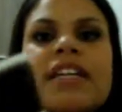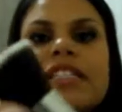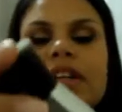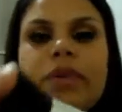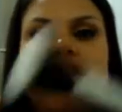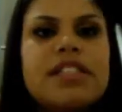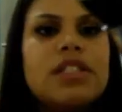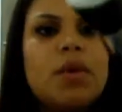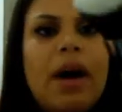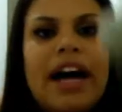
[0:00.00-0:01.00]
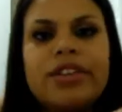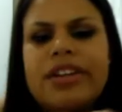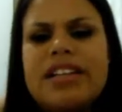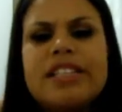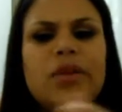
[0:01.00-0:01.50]
São esses quatro,
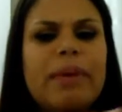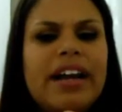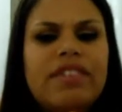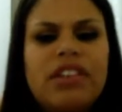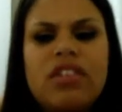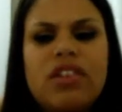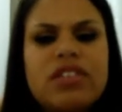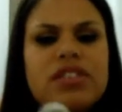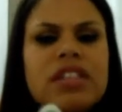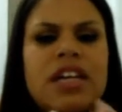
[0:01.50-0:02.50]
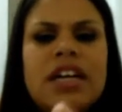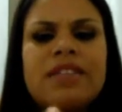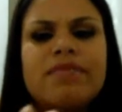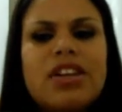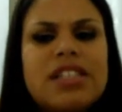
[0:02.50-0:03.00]
eles são maravilhosos.
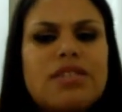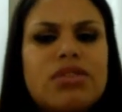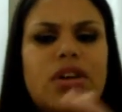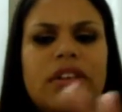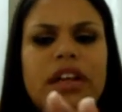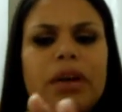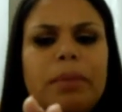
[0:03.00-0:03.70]
Nossa, não solta nenhum